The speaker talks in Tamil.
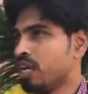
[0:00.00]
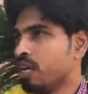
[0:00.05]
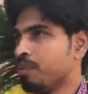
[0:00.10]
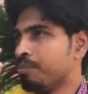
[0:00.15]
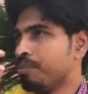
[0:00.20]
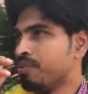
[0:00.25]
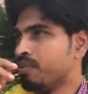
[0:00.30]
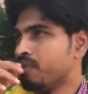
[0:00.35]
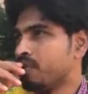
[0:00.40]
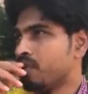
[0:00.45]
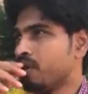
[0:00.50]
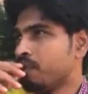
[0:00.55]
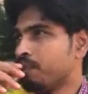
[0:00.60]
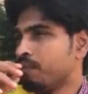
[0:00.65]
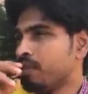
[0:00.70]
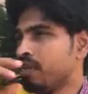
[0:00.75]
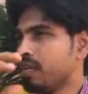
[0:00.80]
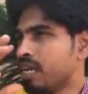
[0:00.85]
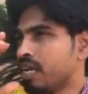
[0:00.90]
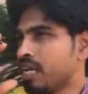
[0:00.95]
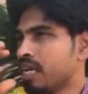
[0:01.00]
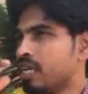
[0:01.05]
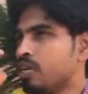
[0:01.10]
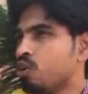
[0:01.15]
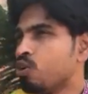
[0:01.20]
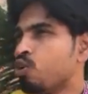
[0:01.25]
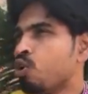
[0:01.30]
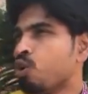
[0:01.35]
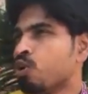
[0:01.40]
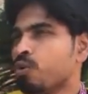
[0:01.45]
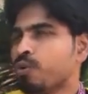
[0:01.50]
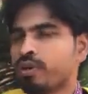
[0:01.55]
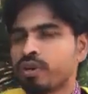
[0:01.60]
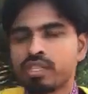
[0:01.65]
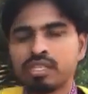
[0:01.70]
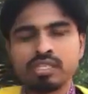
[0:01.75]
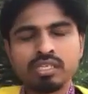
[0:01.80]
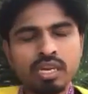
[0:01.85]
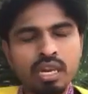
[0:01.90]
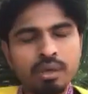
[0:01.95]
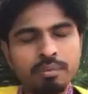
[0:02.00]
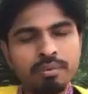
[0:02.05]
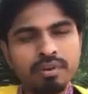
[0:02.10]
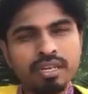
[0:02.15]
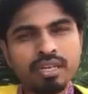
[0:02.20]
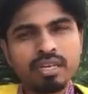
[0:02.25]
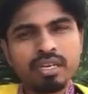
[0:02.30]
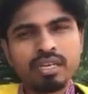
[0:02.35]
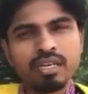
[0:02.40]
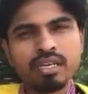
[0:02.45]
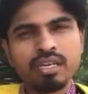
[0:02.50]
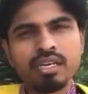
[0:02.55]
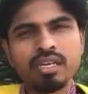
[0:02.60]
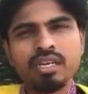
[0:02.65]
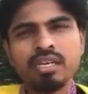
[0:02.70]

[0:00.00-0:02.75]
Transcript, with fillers: எழுப்பி விட்டோம் அப்படின்னா கடும் கோபம் வருது சில பேருக்கு